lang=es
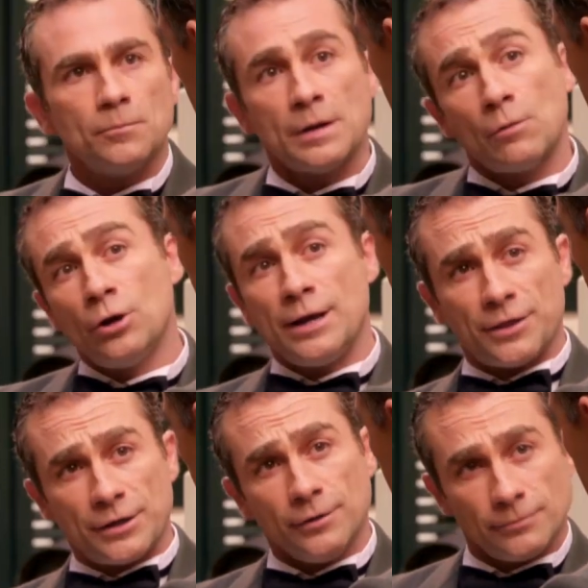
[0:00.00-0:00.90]
Mi abuelo
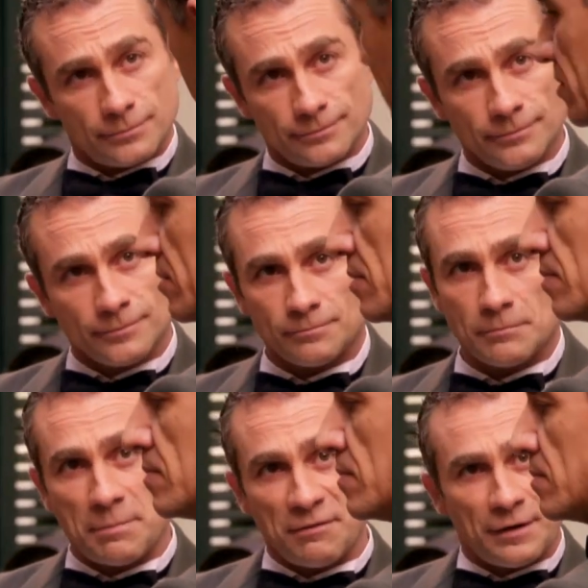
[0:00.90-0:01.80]
Ignacio
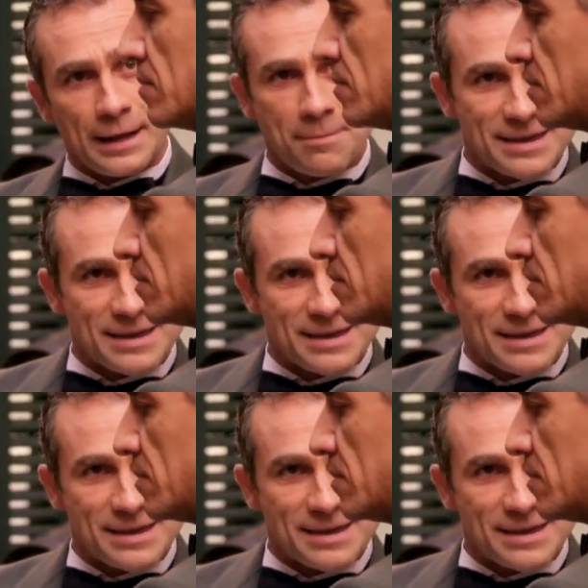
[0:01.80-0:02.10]
me prefería a